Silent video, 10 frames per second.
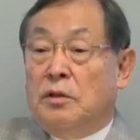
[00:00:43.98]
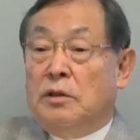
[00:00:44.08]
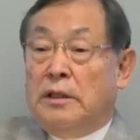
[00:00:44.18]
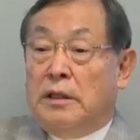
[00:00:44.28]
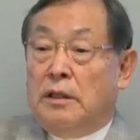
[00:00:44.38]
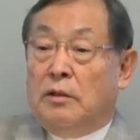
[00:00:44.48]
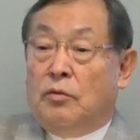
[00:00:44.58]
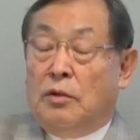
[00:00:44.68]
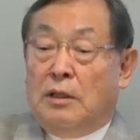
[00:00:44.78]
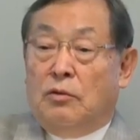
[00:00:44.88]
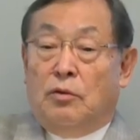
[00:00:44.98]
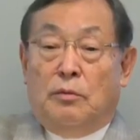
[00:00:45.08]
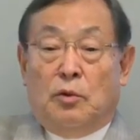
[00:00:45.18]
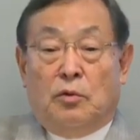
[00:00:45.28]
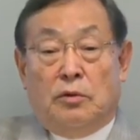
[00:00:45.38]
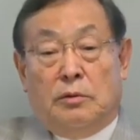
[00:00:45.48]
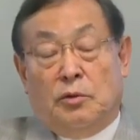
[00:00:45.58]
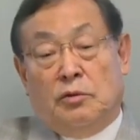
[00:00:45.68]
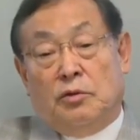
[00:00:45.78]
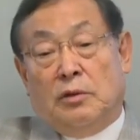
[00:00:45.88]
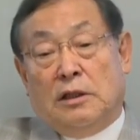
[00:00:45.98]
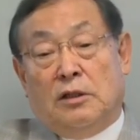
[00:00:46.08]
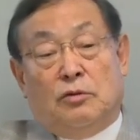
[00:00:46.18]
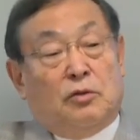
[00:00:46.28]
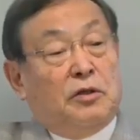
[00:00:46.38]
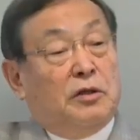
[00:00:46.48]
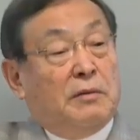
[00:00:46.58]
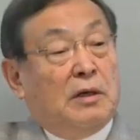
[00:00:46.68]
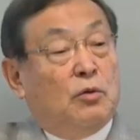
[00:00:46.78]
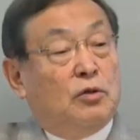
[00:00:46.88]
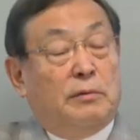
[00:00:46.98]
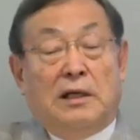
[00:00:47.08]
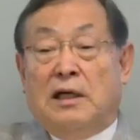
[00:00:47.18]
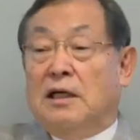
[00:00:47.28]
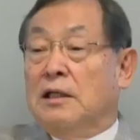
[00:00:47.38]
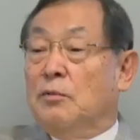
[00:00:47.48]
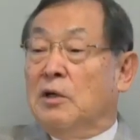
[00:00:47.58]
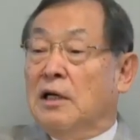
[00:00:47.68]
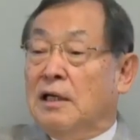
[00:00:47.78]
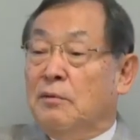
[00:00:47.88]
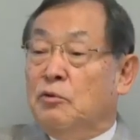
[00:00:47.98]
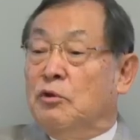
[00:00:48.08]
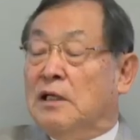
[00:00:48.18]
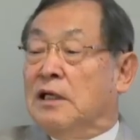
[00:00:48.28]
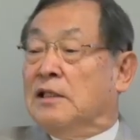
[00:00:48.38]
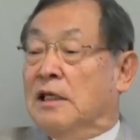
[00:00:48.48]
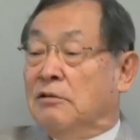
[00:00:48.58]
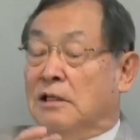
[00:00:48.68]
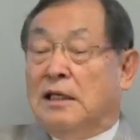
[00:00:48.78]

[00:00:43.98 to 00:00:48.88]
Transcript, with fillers: で、親の方も子供を育てる時には言葉なんかでも何回も繰り返してやるじゃ